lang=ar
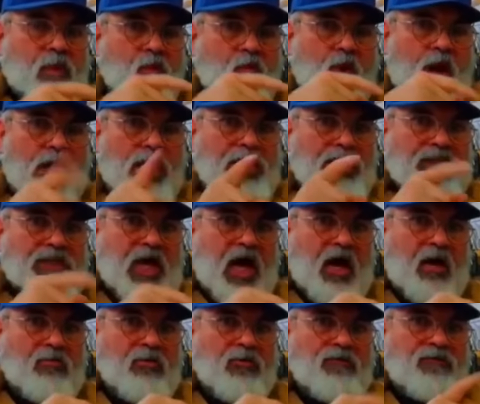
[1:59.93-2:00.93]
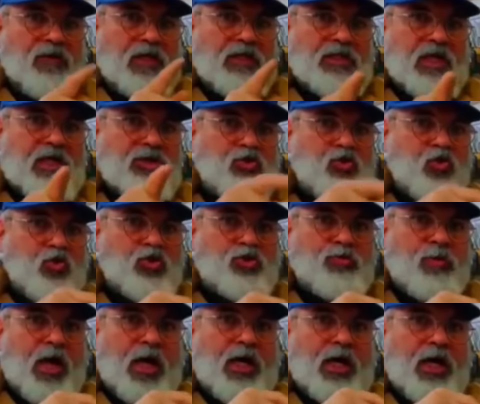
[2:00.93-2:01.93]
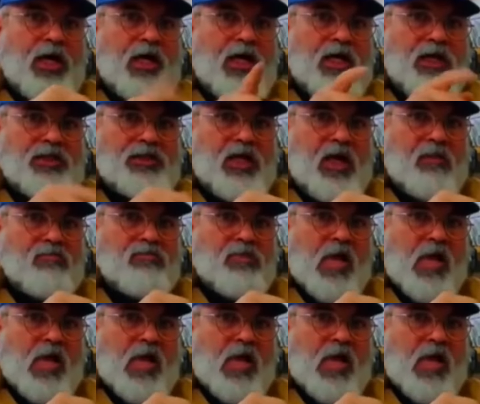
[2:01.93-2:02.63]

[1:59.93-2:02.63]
وإعدامه فالجاسوس ما له إلا الإعدام